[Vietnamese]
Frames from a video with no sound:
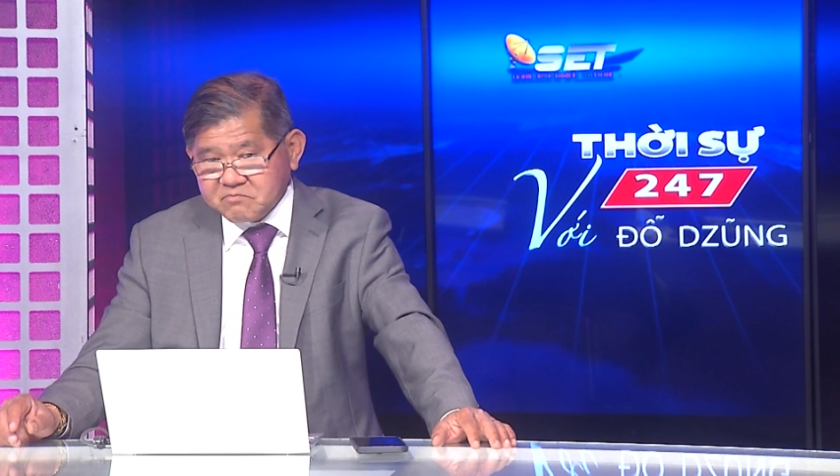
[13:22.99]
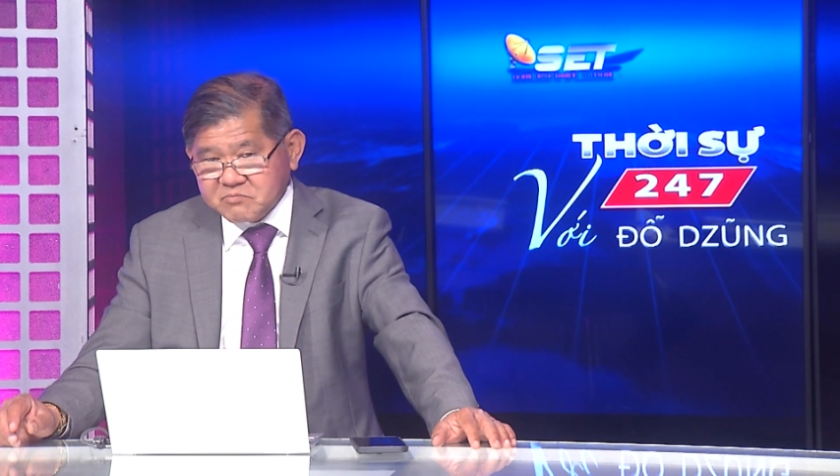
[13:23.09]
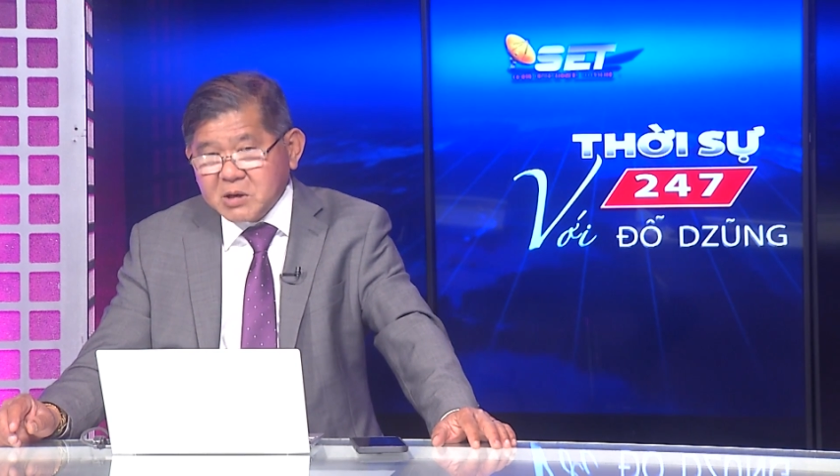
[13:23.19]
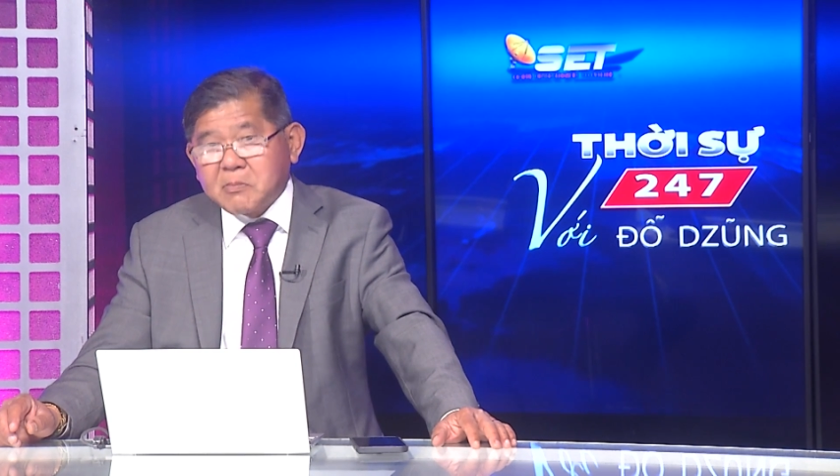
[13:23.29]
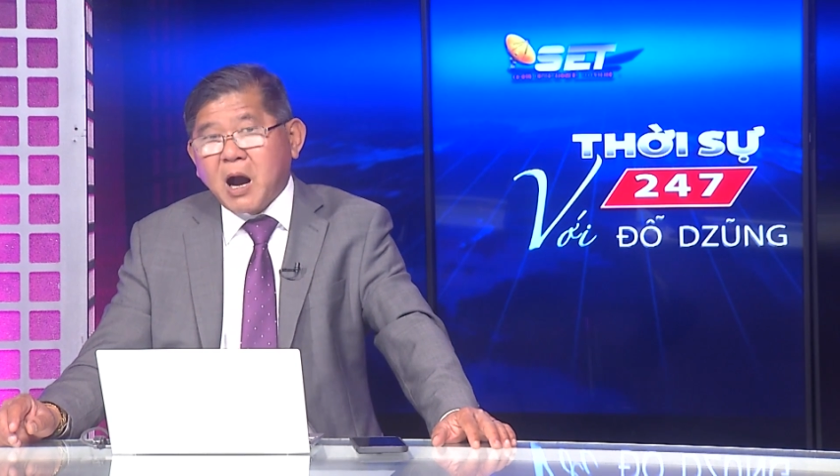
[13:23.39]

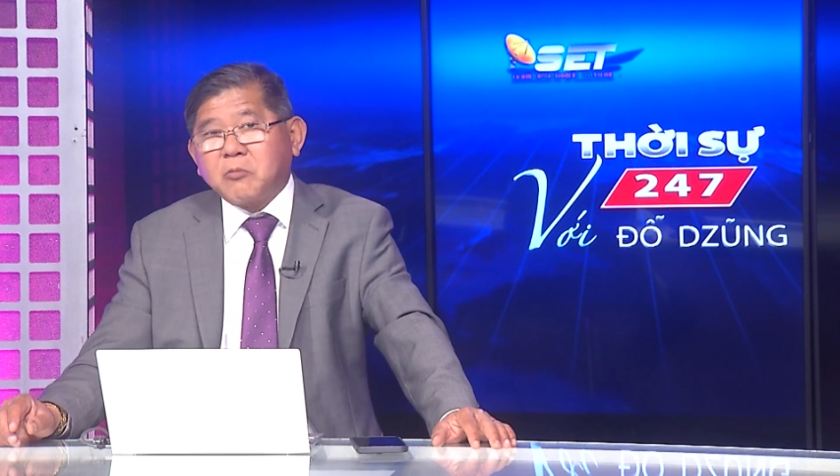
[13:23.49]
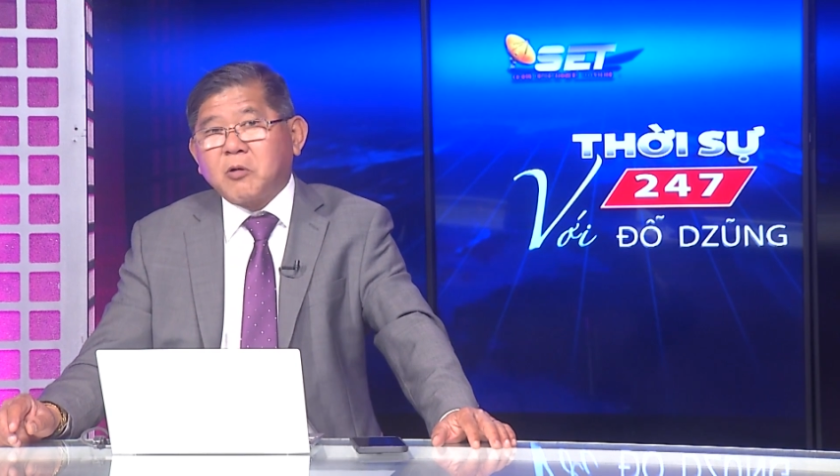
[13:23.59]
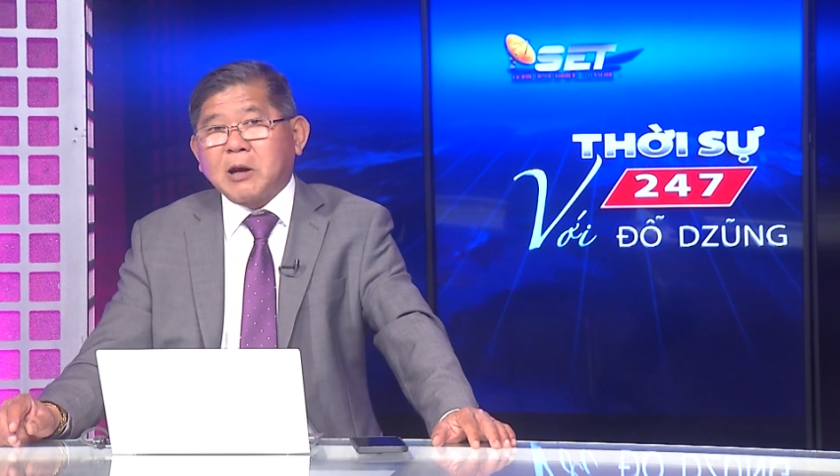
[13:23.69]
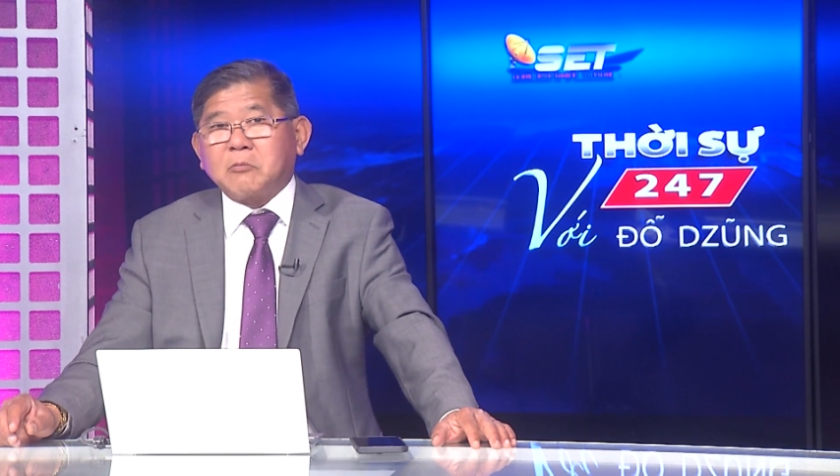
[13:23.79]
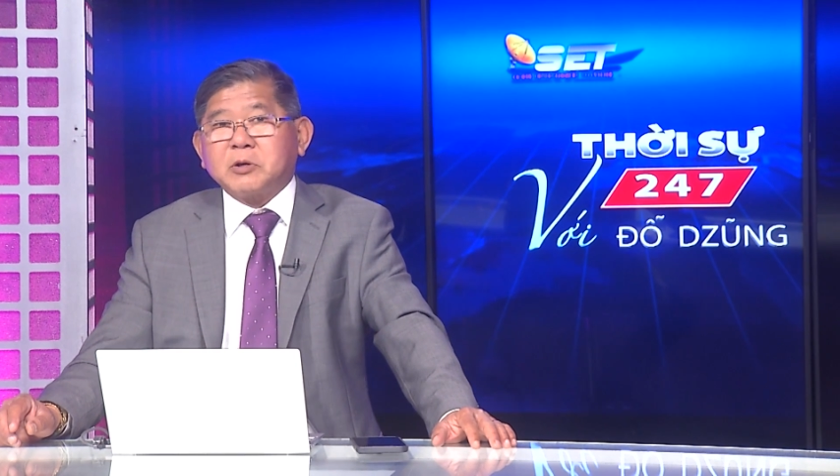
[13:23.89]
nhưng mà ông
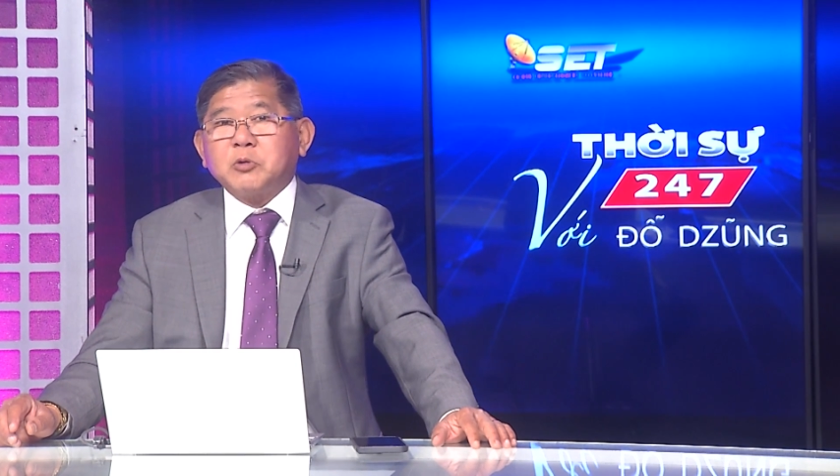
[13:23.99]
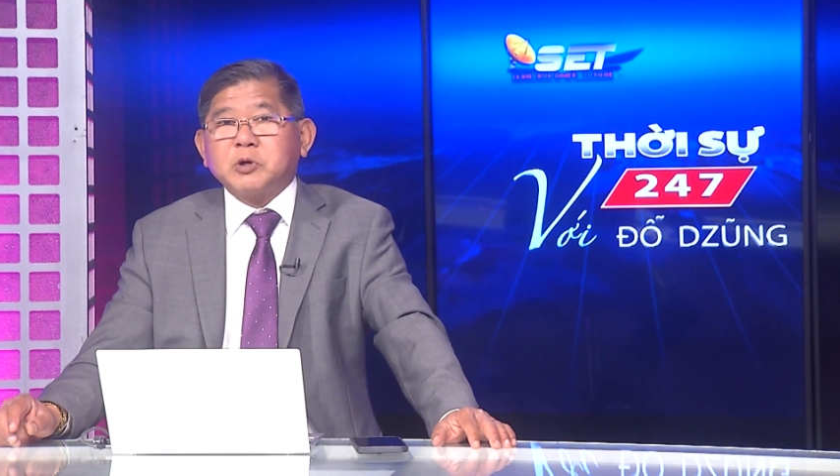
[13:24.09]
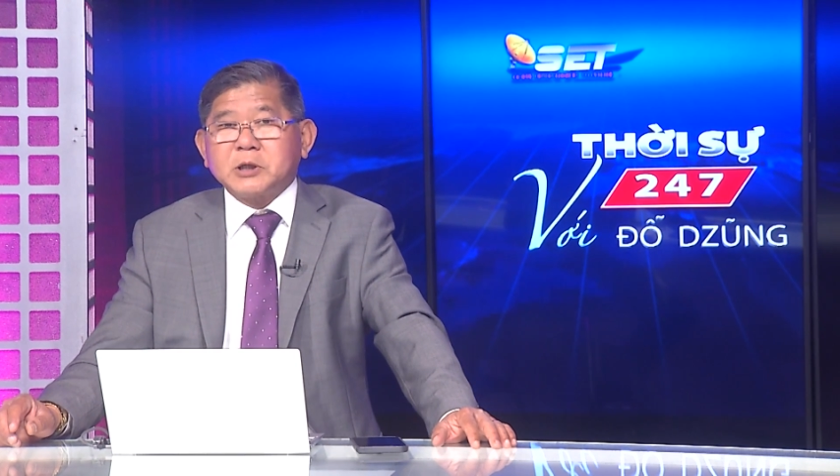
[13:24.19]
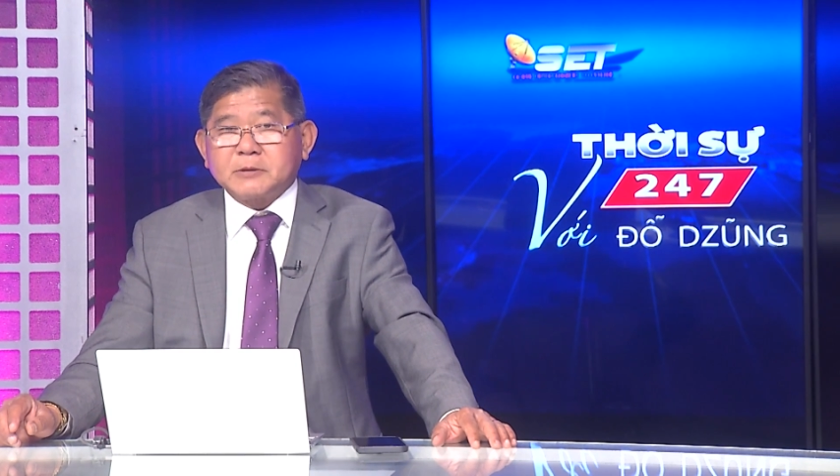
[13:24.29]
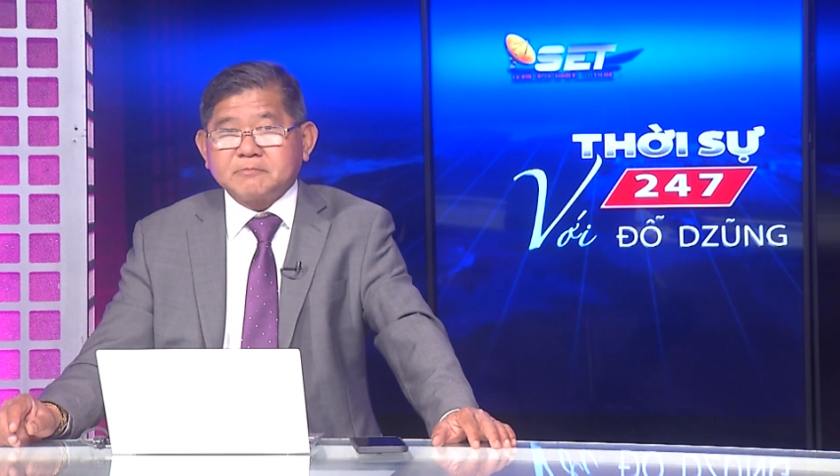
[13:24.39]
có lòng yêu
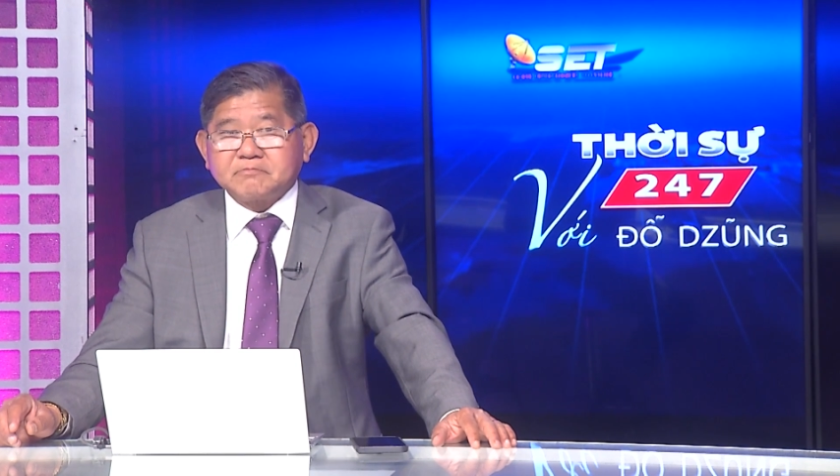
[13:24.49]
nước.